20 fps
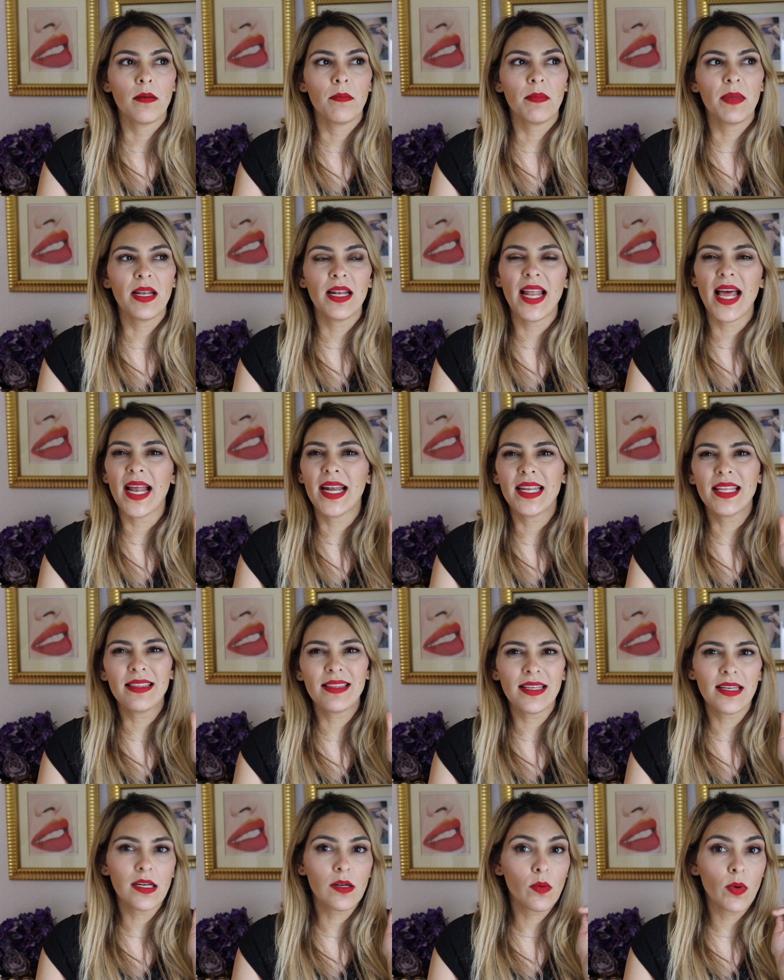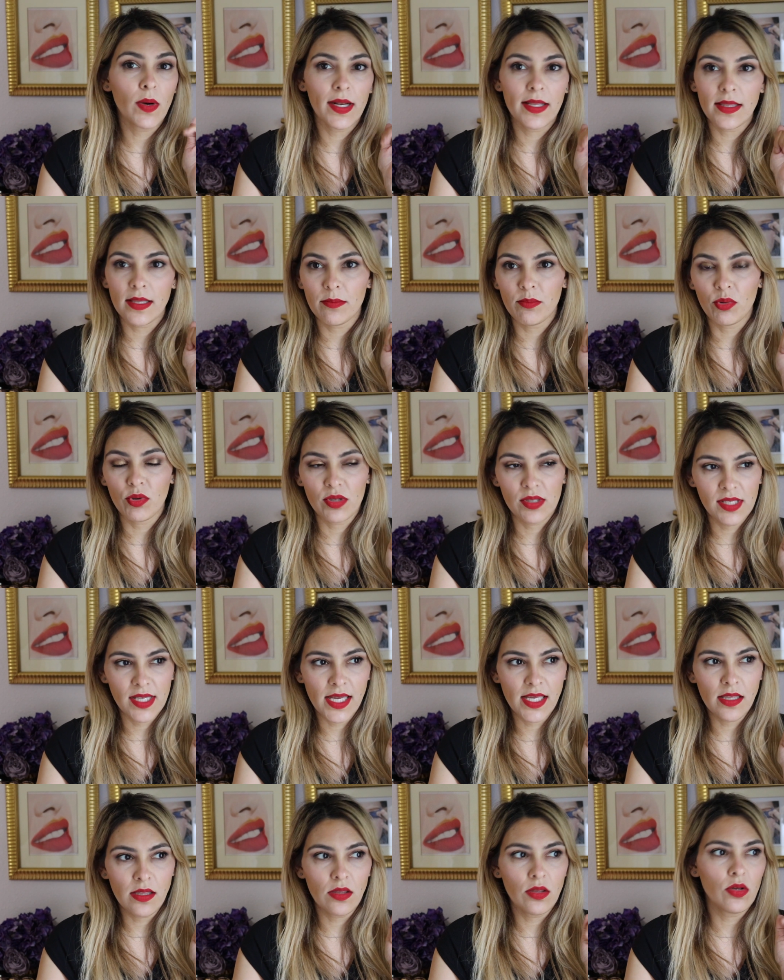Milani tiene el
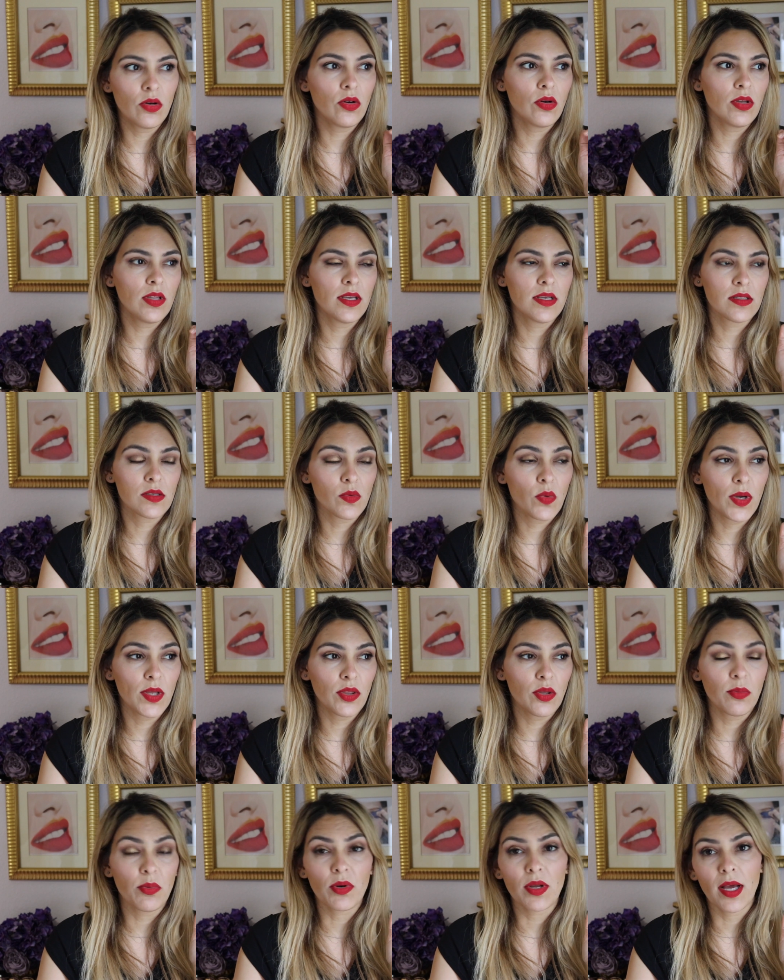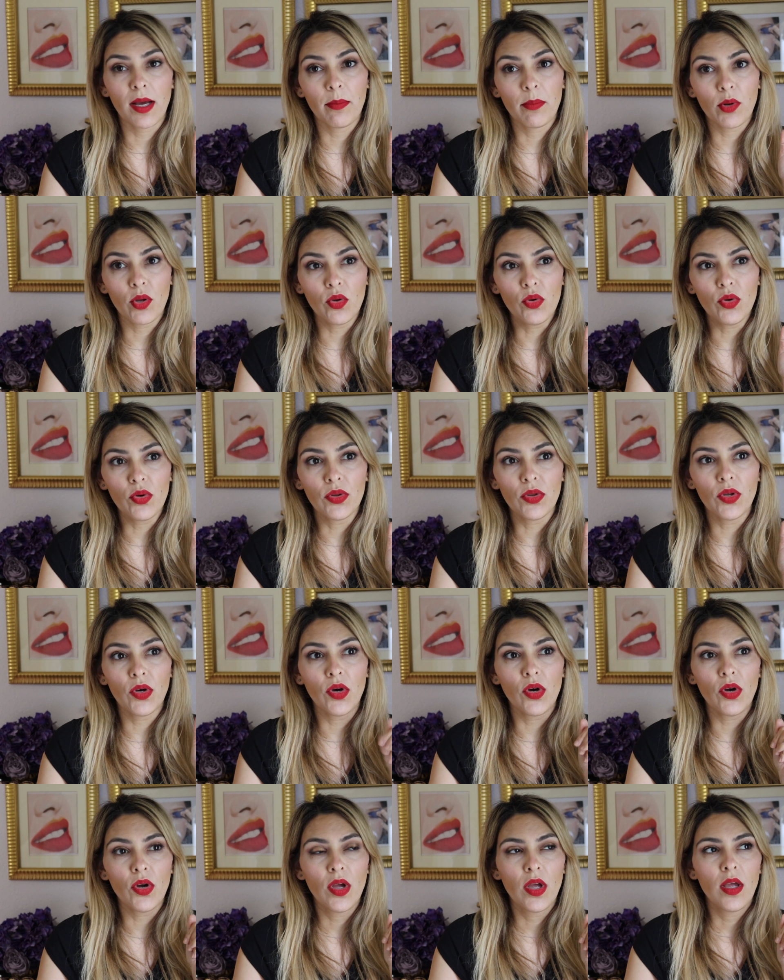40% de descuento por cada
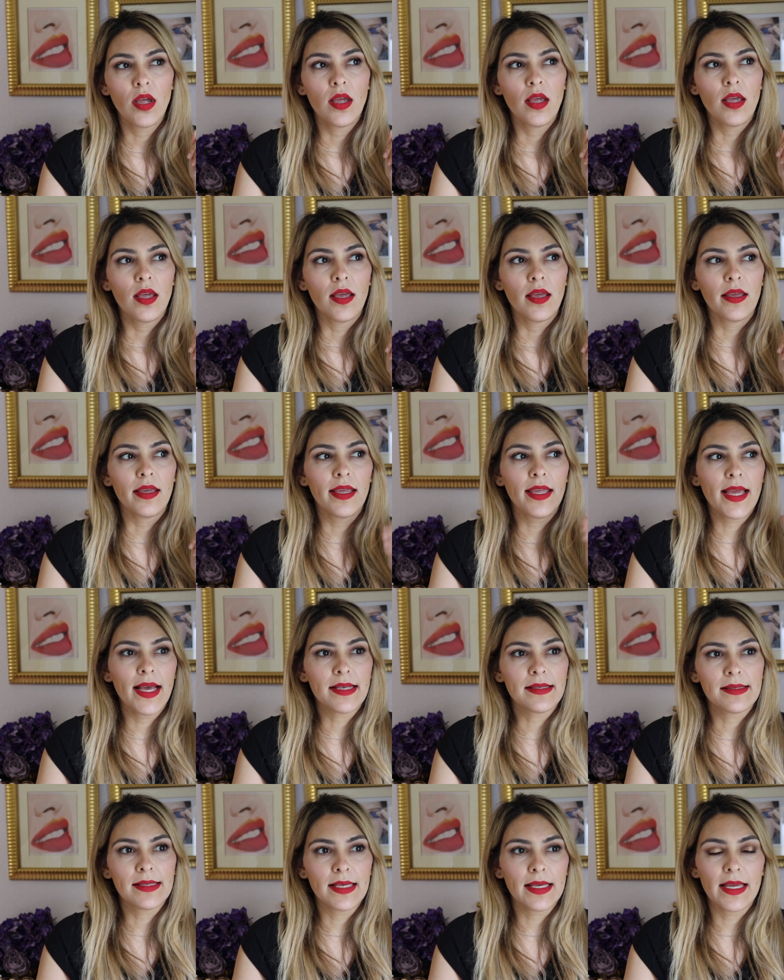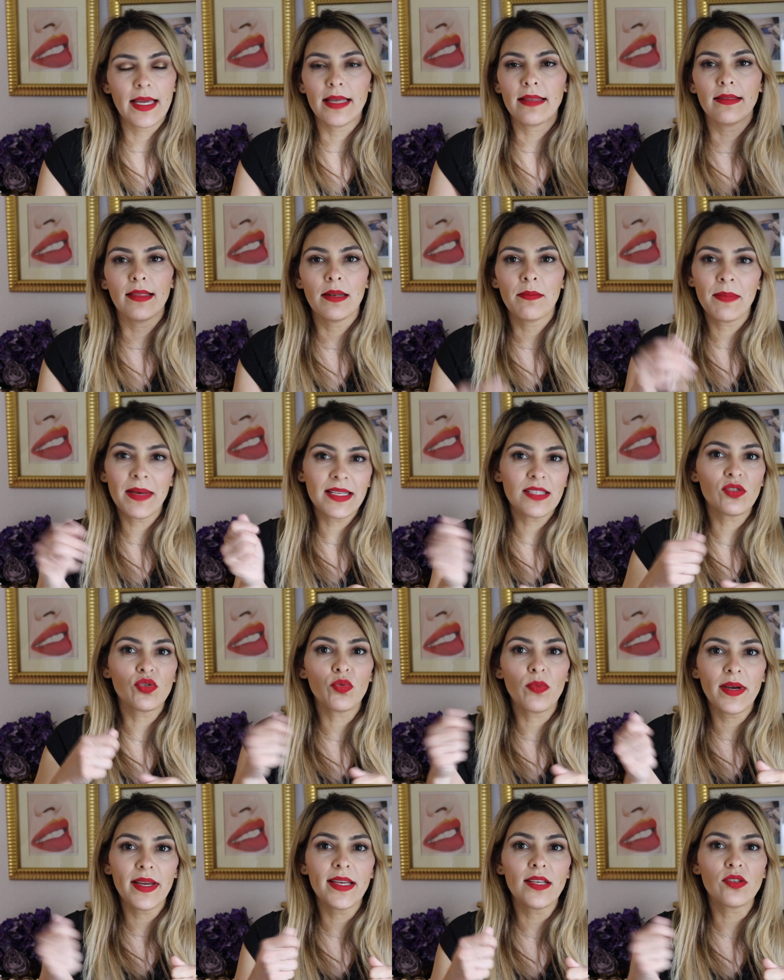producto. Y así, entre más
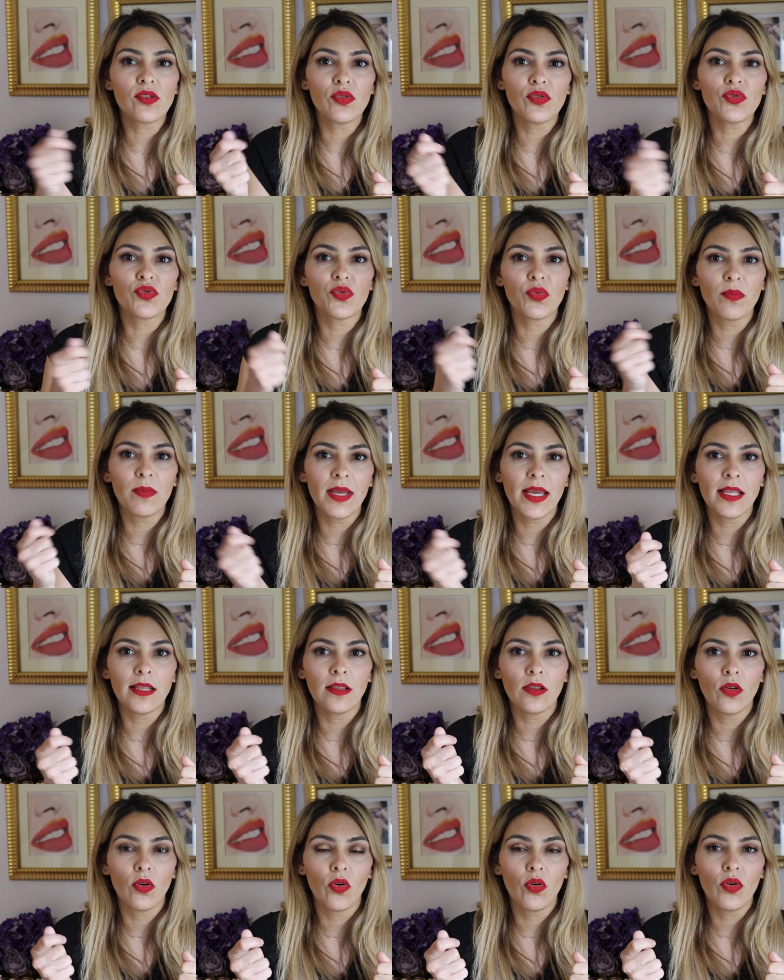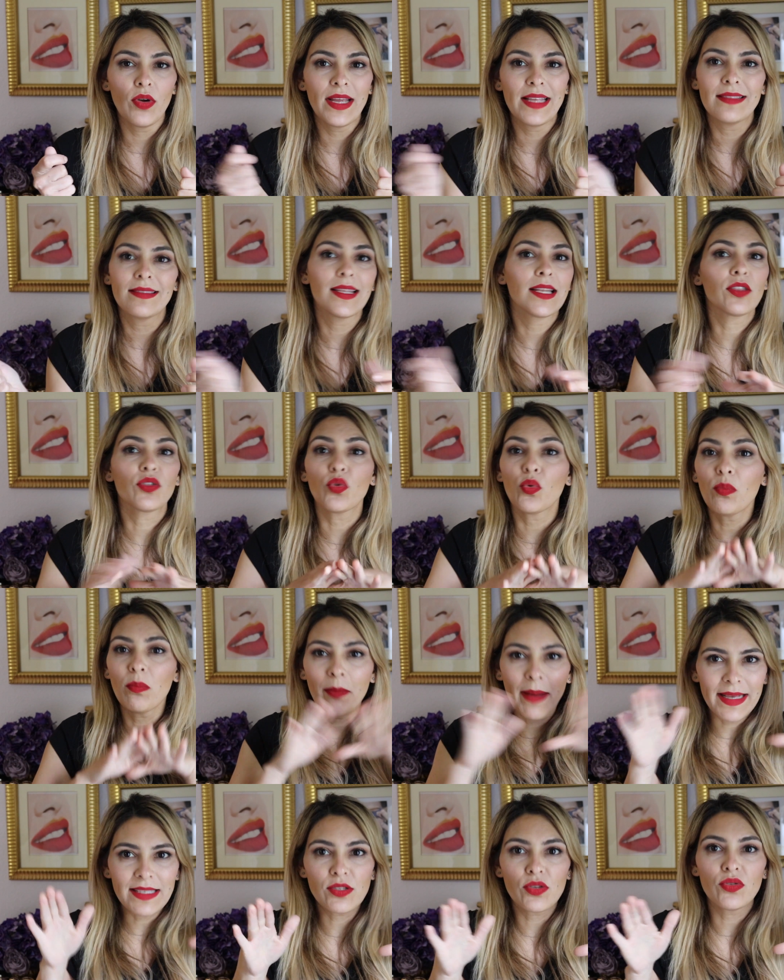tú vayas consumiendo, entre tú
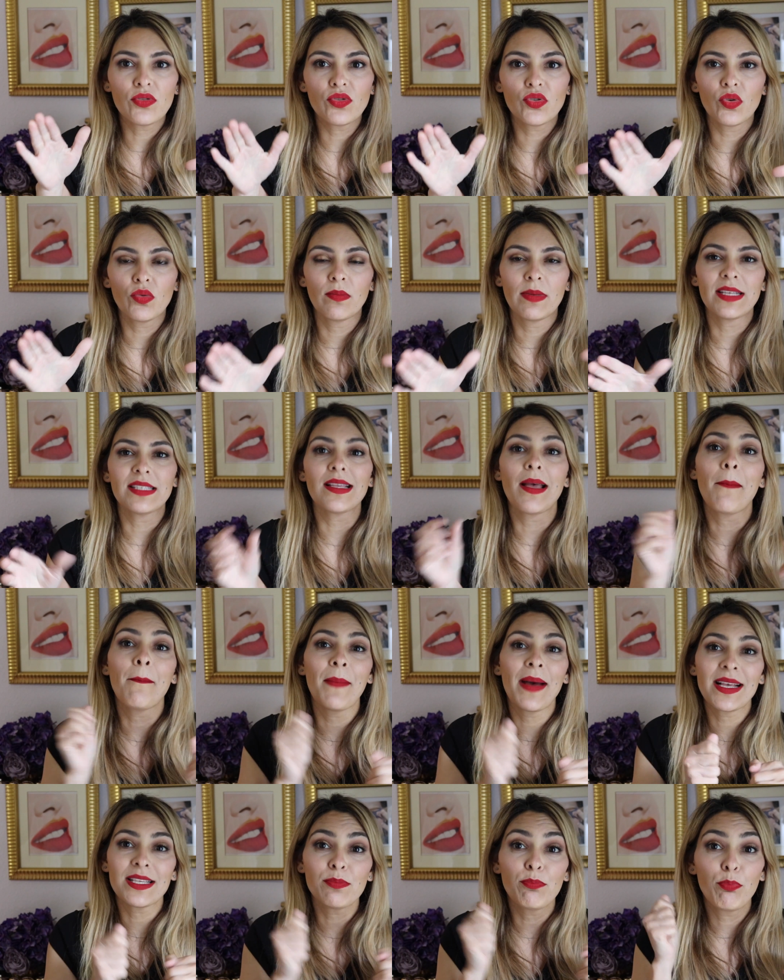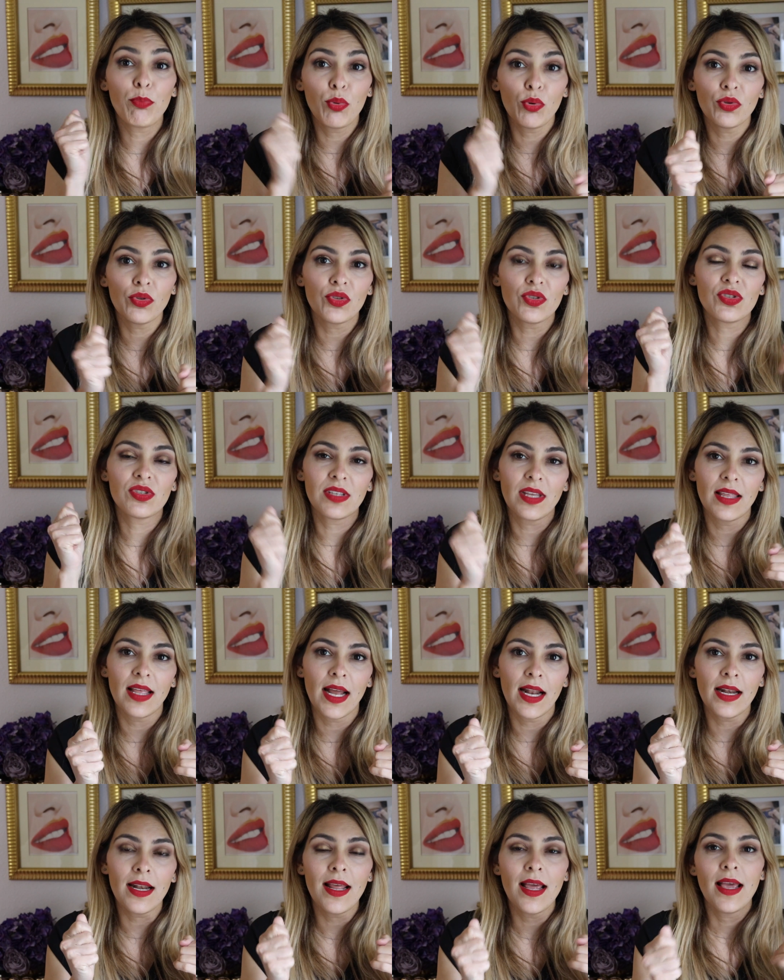más consumas, más puntos te
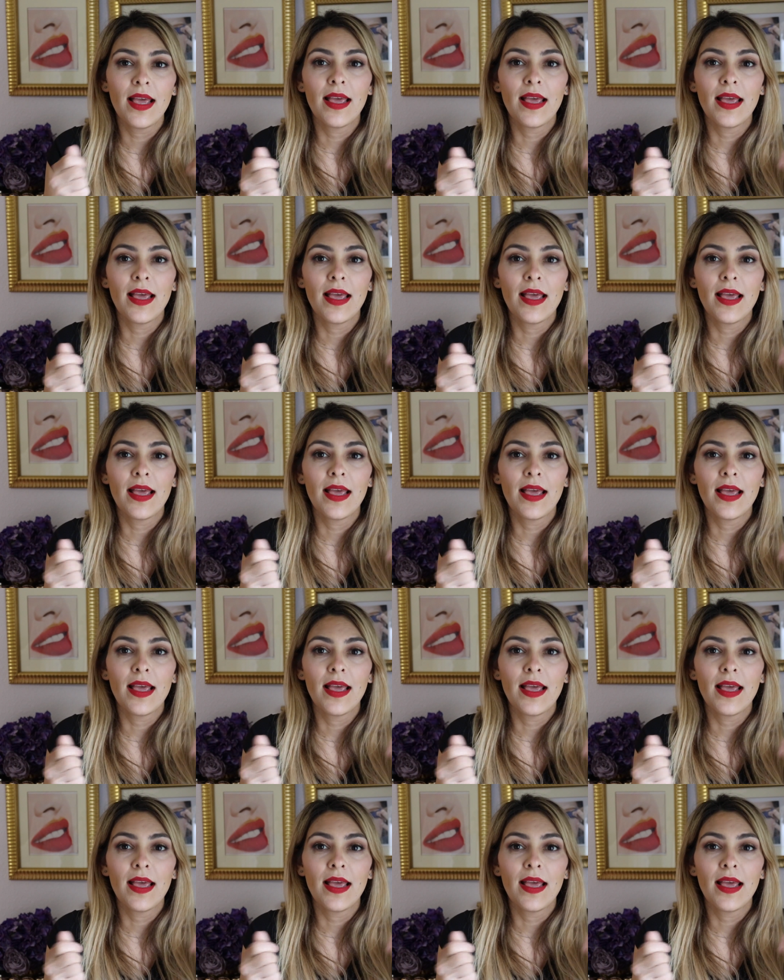dan.